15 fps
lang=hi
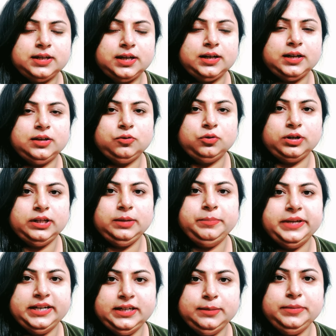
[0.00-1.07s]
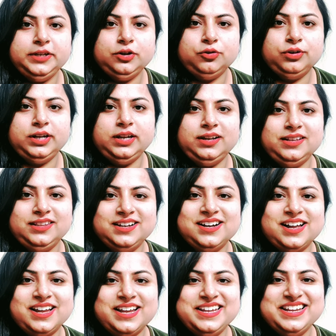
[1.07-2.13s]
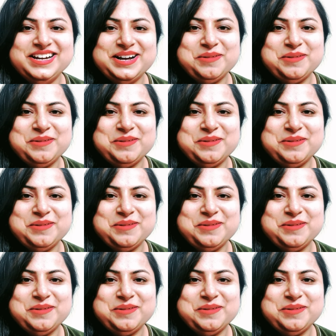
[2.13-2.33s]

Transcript: सारा रोटी बेली भी इन्होंने दिखाया ये